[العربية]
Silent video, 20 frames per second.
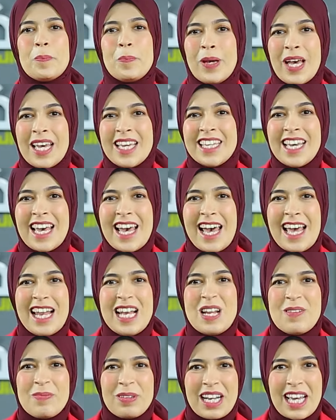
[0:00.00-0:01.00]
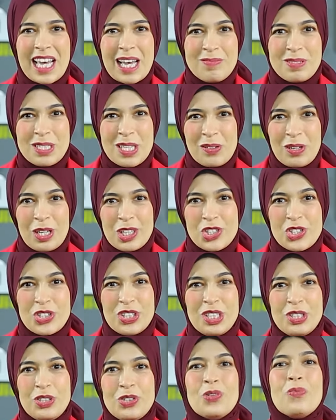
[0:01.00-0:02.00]
باقي أقل من
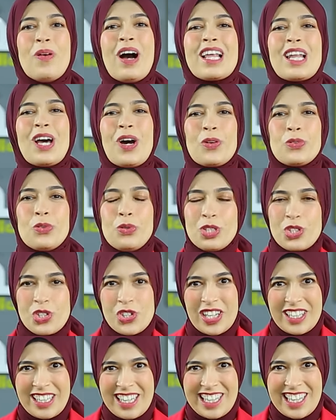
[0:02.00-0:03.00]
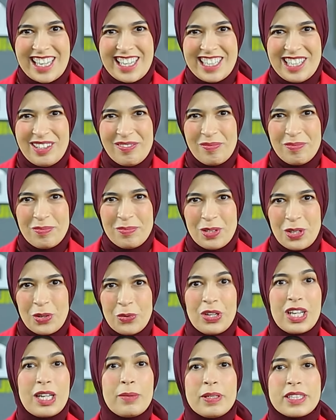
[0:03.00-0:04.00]
25 يوم على حلول الشهر الكريم
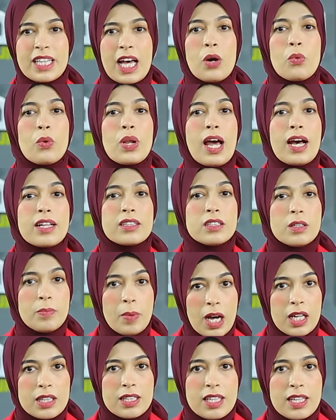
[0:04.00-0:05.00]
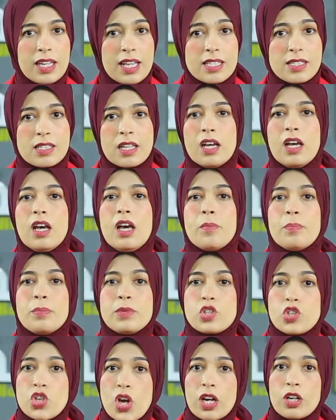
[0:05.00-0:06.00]
واللي بيتحول عند بعض الناس
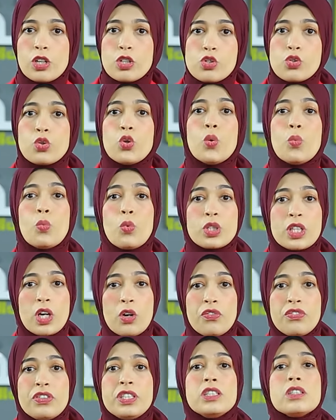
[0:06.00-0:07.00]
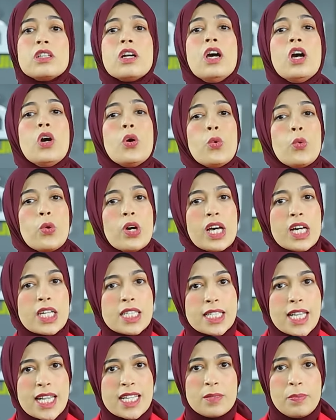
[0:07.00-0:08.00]
من شهر صوم وتوفير
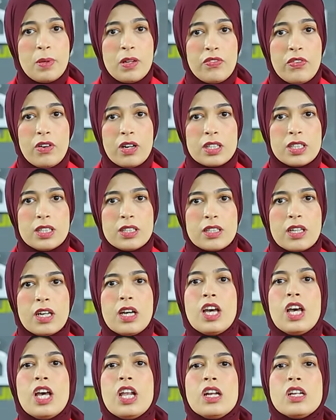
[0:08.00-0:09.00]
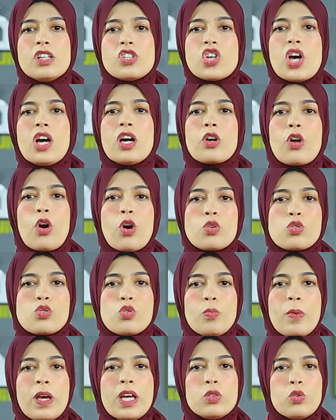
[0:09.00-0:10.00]
وإحساس بالفقير لشهر
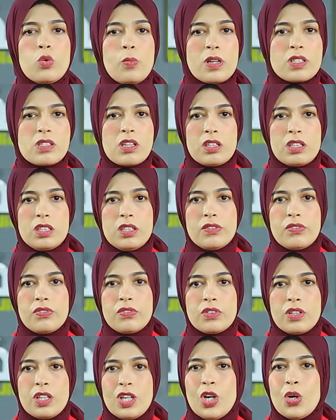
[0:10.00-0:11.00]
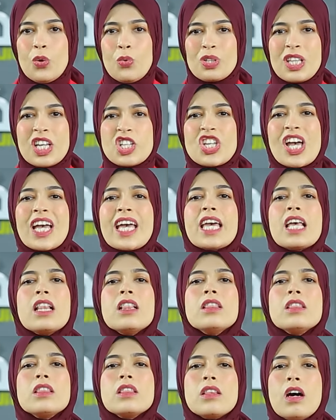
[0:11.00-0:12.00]
عزومات ومصاريف وده
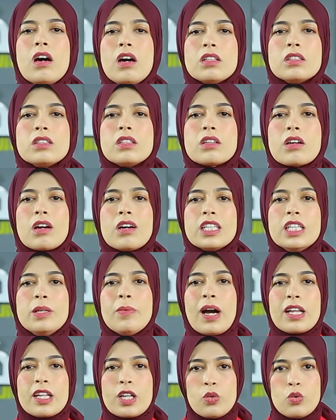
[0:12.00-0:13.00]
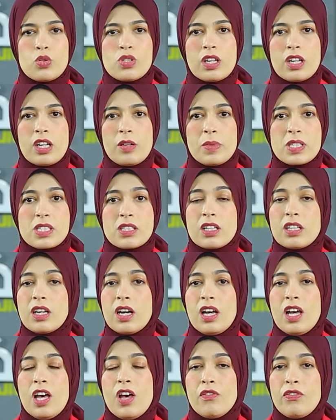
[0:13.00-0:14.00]
شكل ضغط رهيب على الأسر
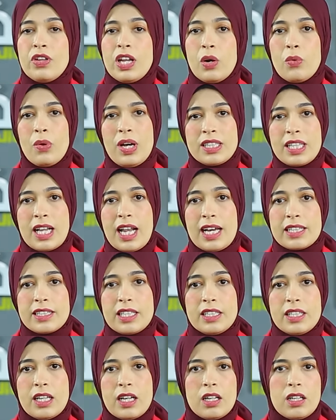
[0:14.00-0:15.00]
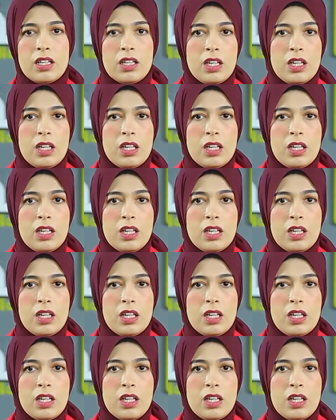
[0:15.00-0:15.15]
المصرية في الأوقات العادية